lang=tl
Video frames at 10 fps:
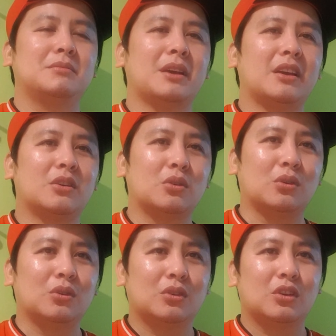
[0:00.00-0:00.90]
Pero,
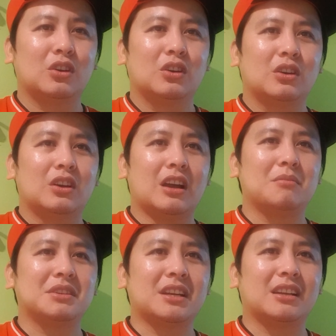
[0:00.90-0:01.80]
ang
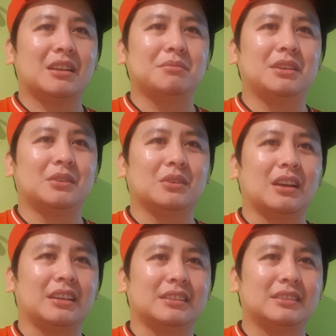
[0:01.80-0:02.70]
masaklap dito
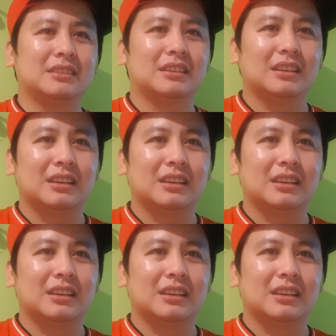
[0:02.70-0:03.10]
guys,